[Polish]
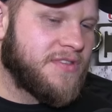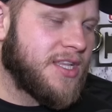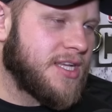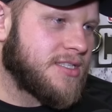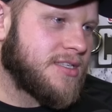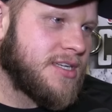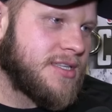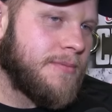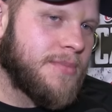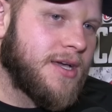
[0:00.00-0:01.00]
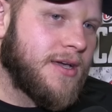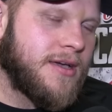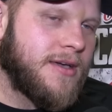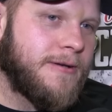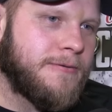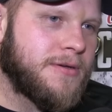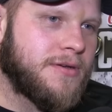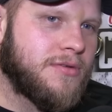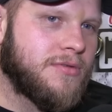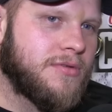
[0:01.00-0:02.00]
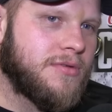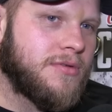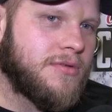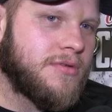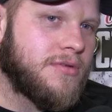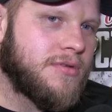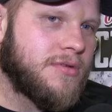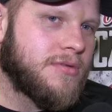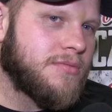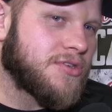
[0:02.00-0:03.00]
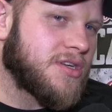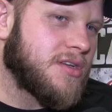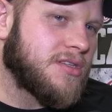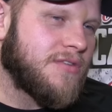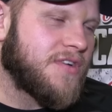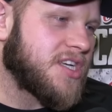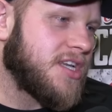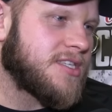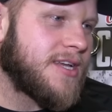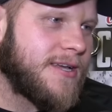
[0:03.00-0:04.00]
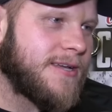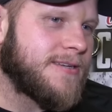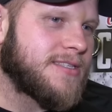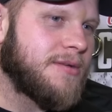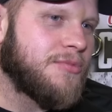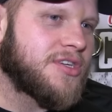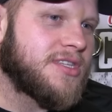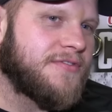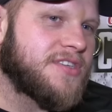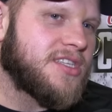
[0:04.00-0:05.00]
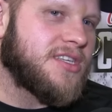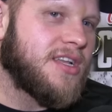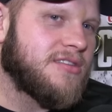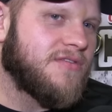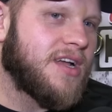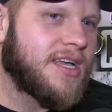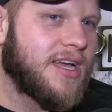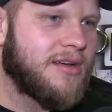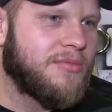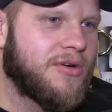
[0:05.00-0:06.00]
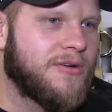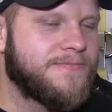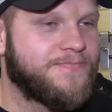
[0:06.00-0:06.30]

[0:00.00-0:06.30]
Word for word: UFC też gdzieś tam e, e, e, może zauważyli, że, że może za wcześnie na tą walkę albo